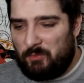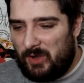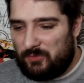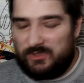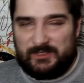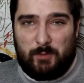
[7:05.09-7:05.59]

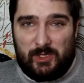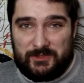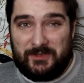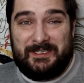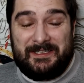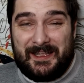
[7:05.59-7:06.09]
могу
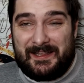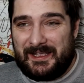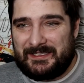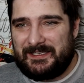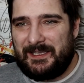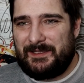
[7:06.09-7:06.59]
использовать
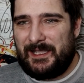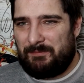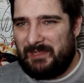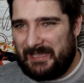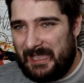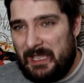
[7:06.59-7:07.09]
итальянские
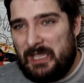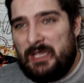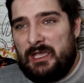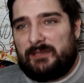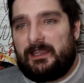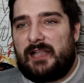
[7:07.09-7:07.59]
термины.
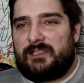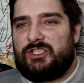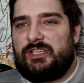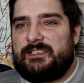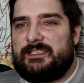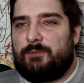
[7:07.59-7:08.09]

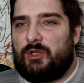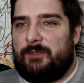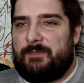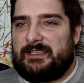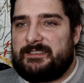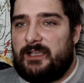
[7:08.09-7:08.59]
Дальчиссимо
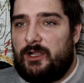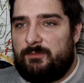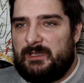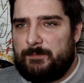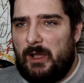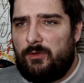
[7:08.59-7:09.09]
написал,
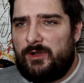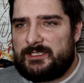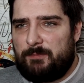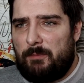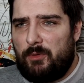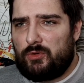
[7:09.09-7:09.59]

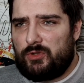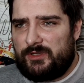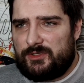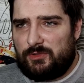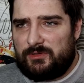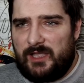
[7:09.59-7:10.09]
беспокоиться по поводу
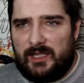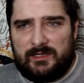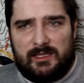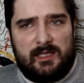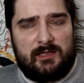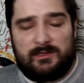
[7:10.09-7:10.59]

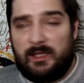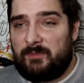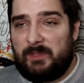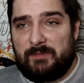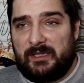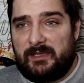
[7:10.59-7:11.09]
результата
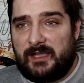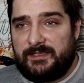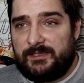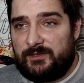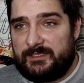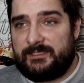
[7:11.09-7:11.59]
нам не
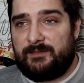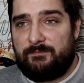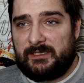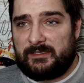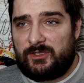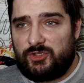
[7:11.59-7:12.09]
приходилось.
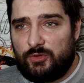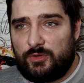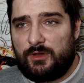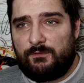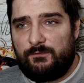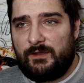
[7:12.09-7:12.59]

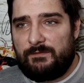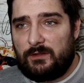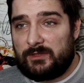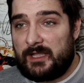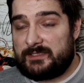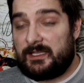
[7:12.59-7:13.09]
Миранчук
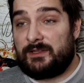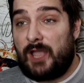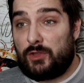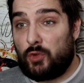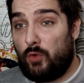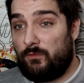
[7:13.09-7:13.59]
вывел нас
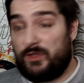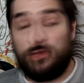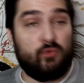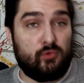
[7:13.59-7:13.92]
на новый